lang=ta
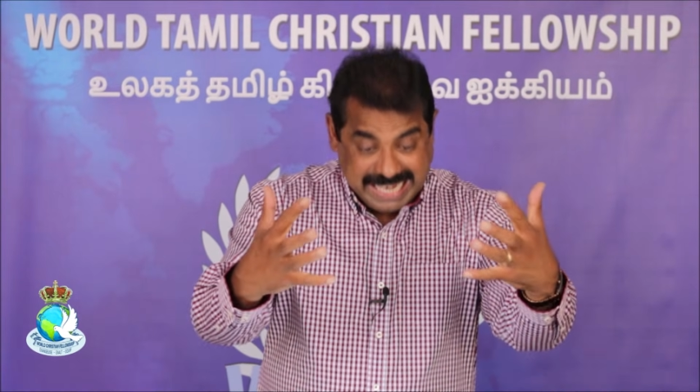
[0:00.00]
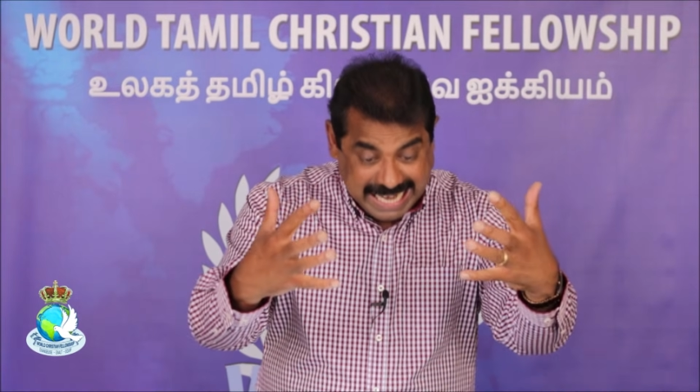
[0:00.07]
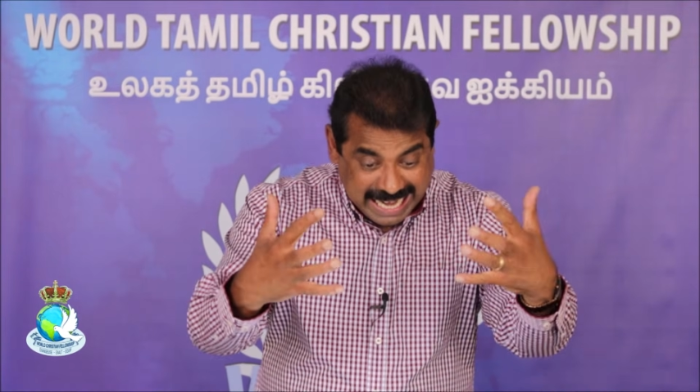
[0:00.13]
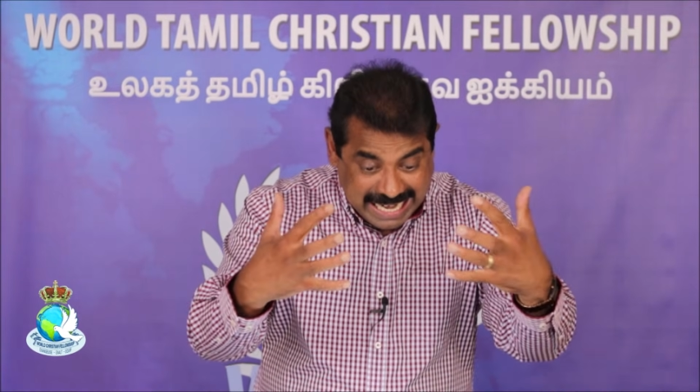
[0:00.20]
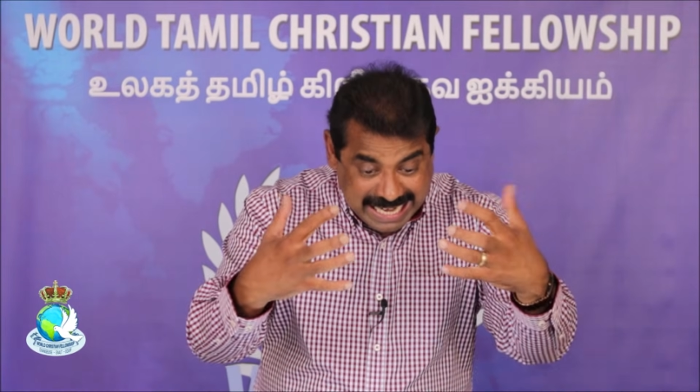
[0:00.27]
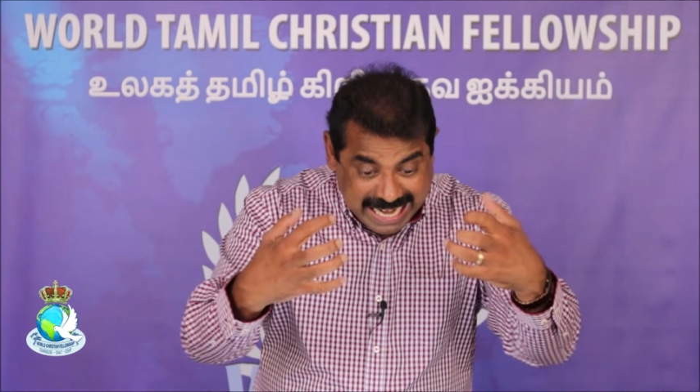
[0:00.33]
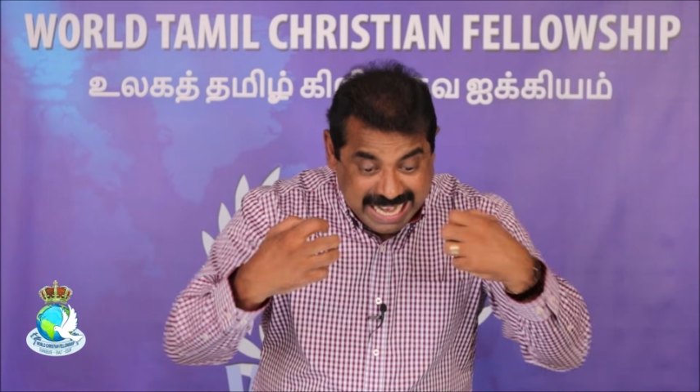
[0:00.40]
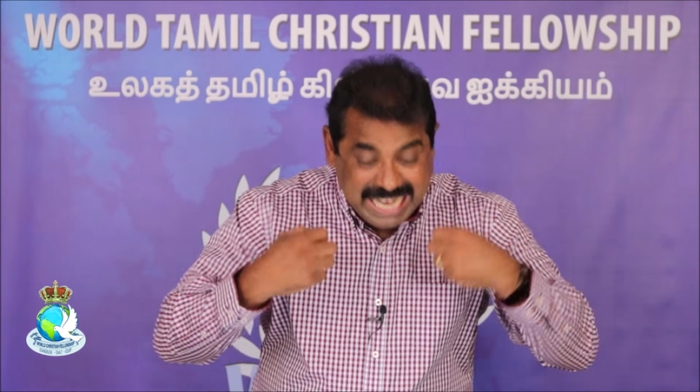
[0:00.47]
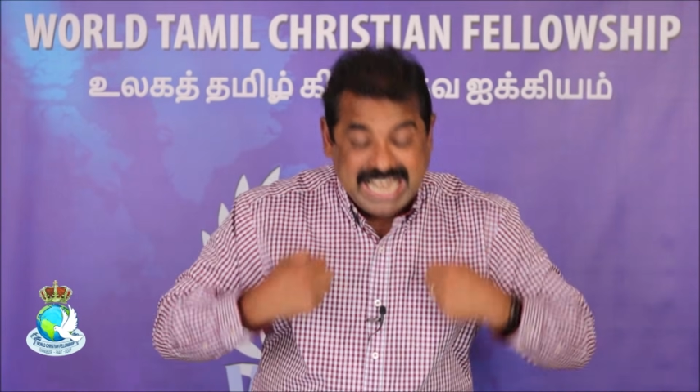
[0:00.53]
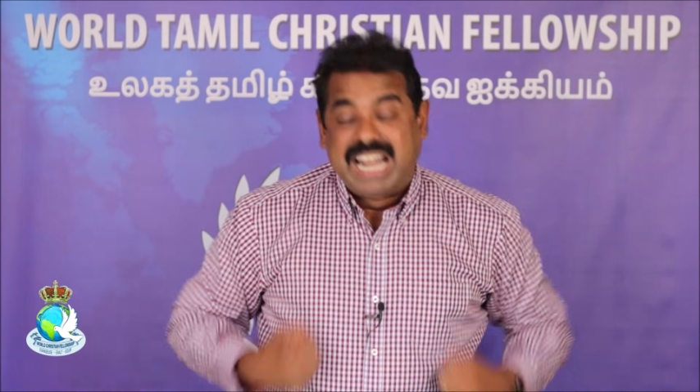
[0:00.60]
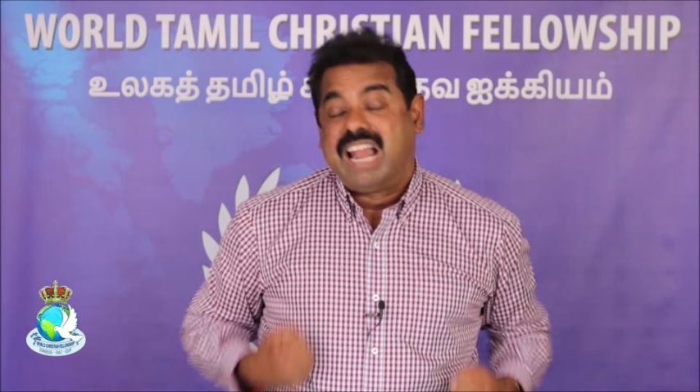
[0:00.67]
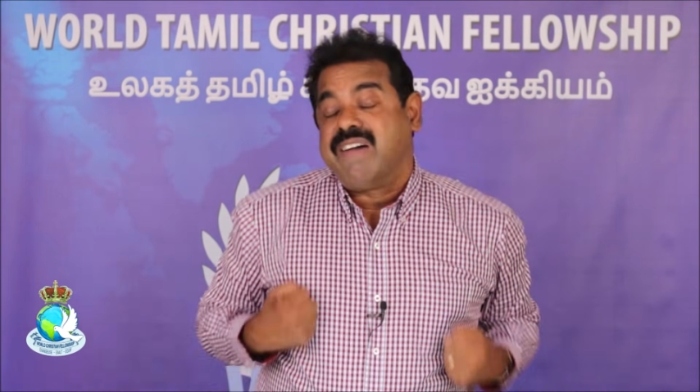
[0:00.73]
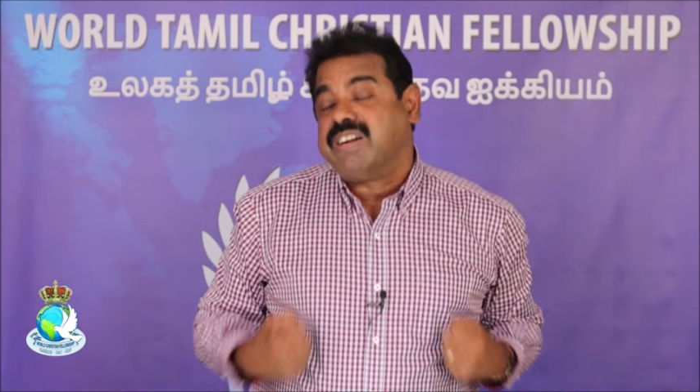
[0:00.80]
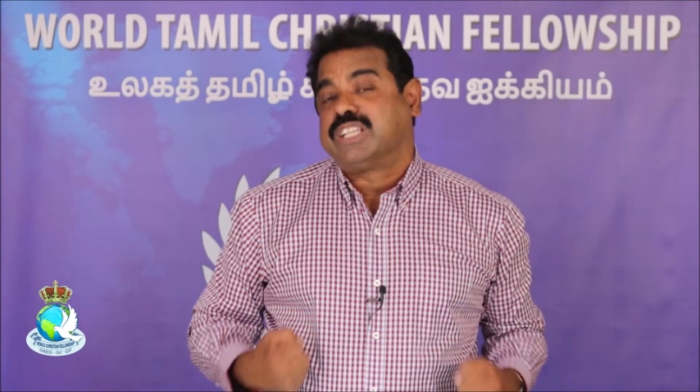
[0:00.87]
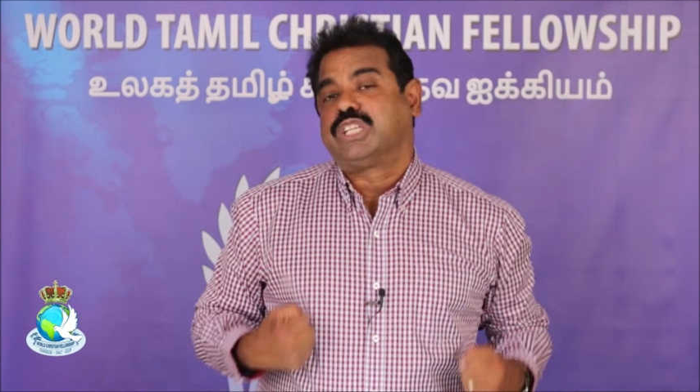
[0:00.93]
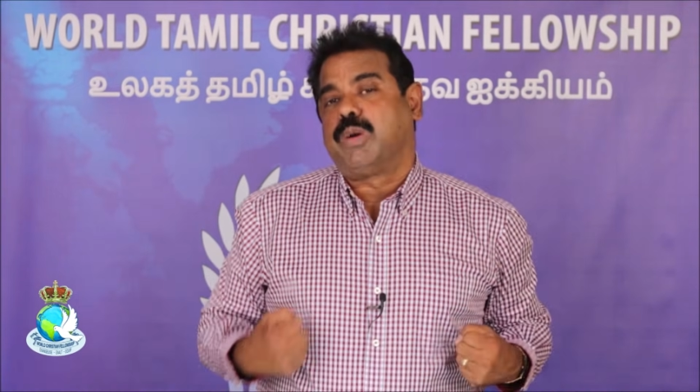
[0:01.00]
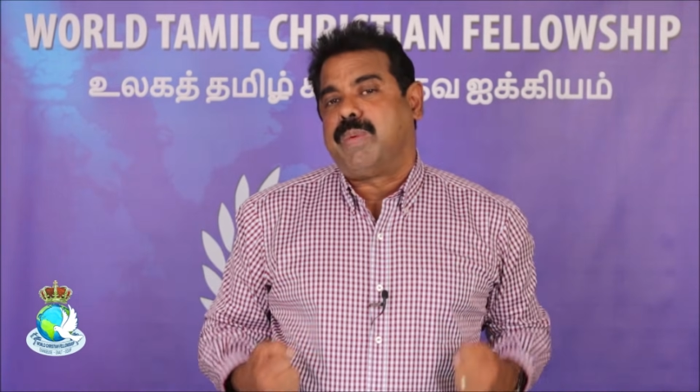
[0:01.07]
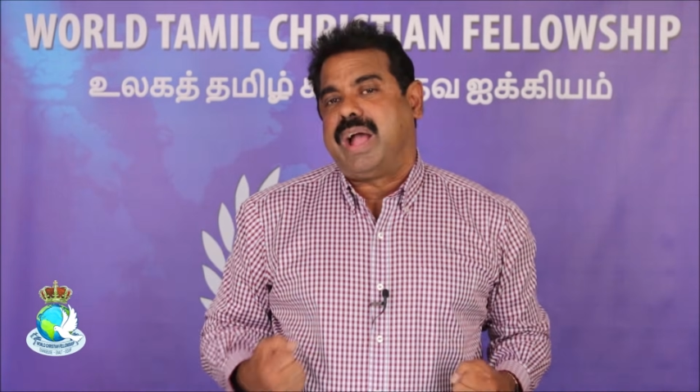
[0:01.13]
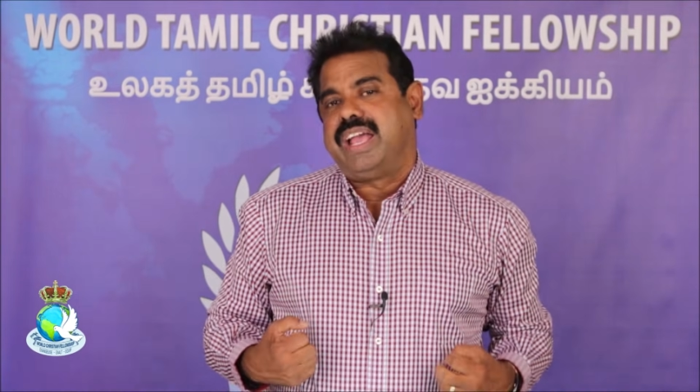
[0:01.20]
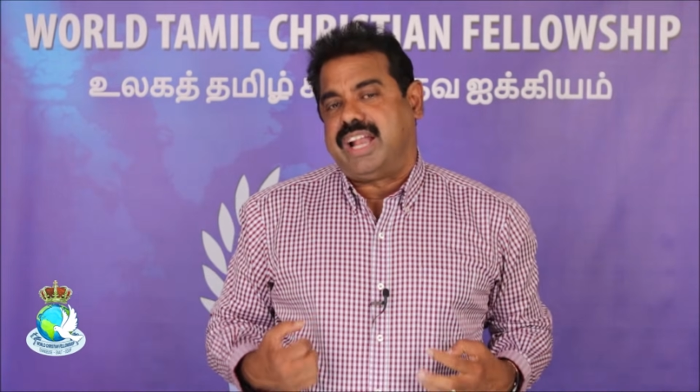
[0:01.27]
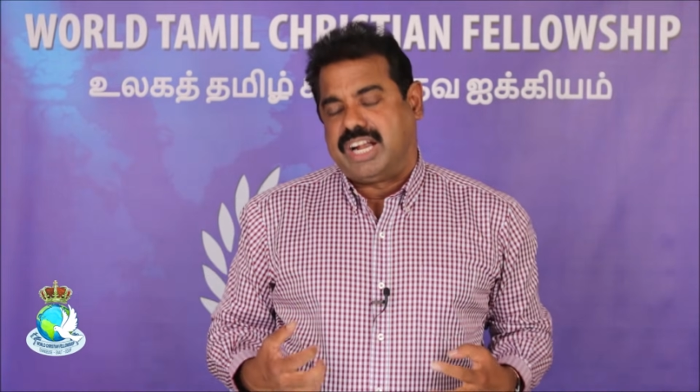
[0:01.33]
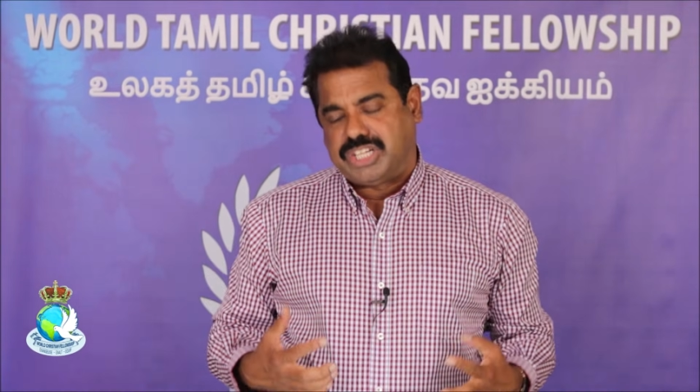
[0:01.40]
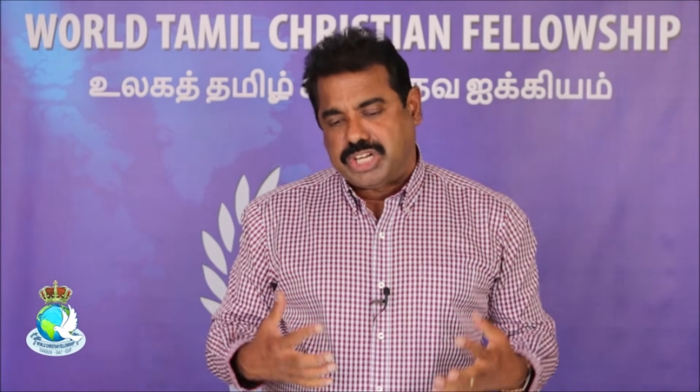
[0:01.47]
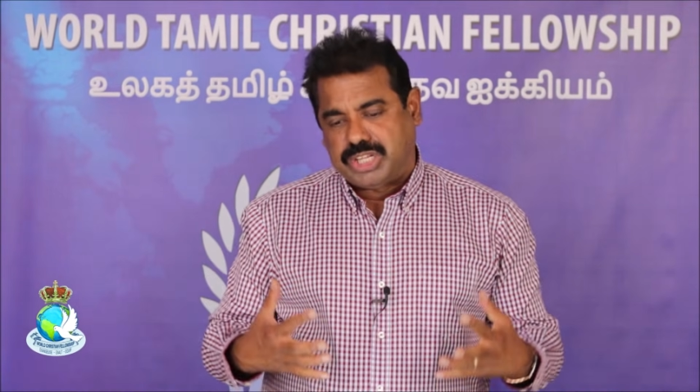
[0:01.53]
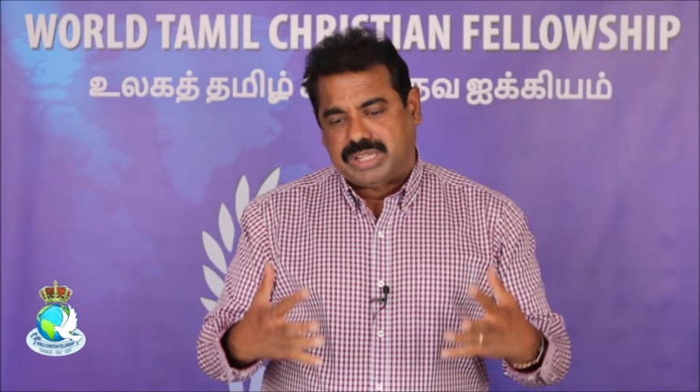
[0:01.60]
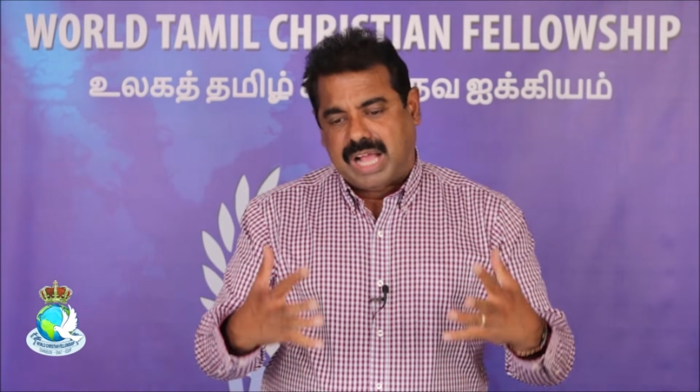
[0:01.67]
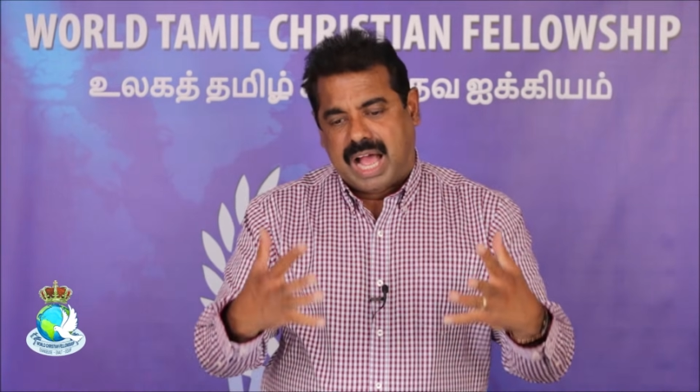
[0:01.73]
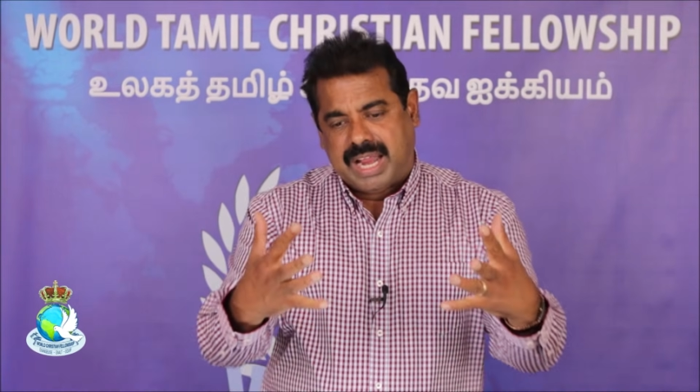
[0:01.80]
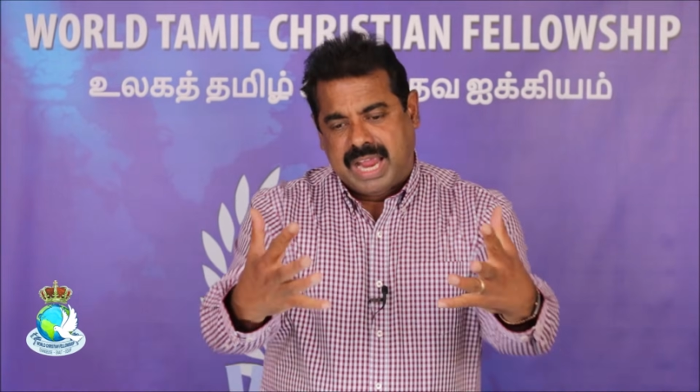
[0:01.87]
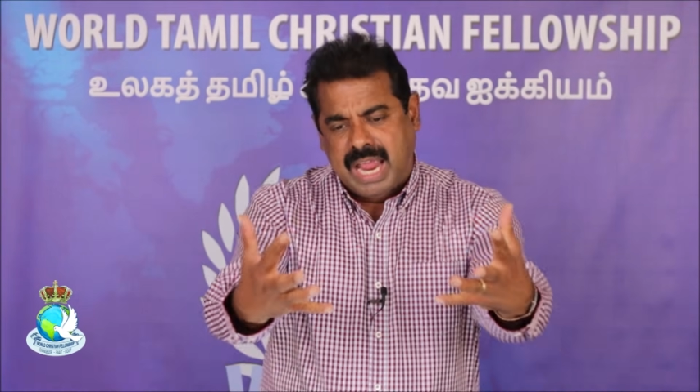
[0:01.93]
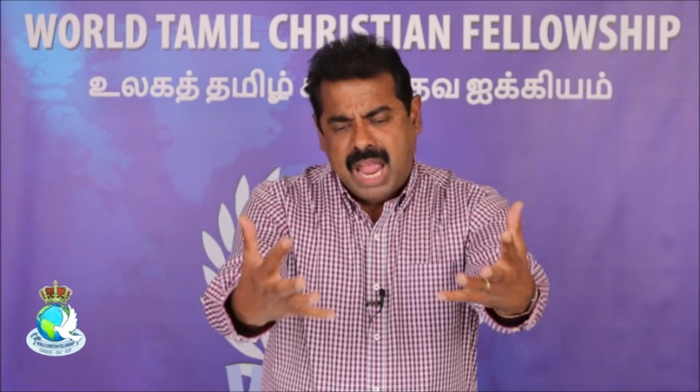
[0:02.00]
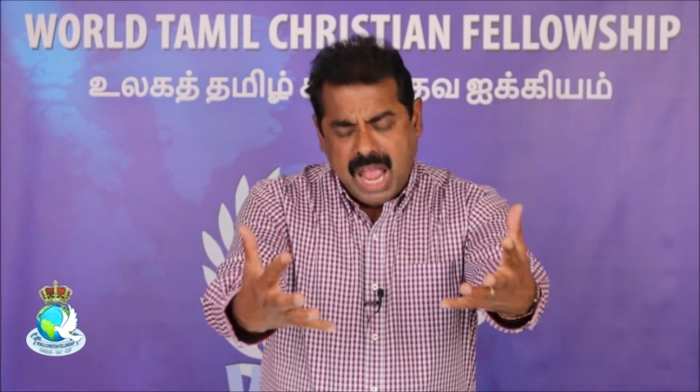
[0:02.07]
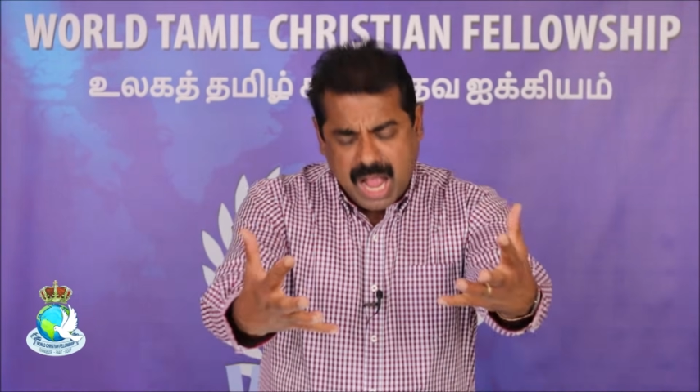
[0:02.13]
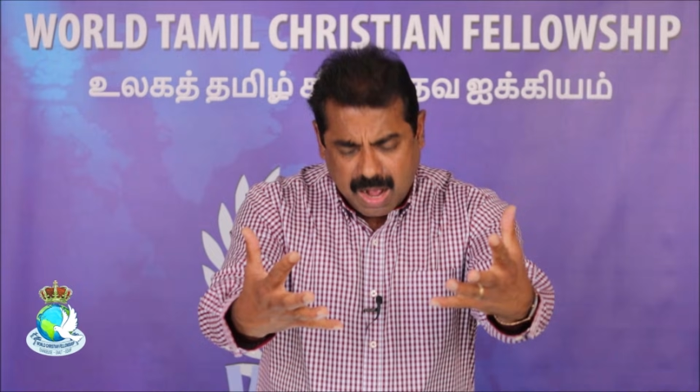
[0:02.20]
என்னை இலவசமாய் ரட்சித்தாரே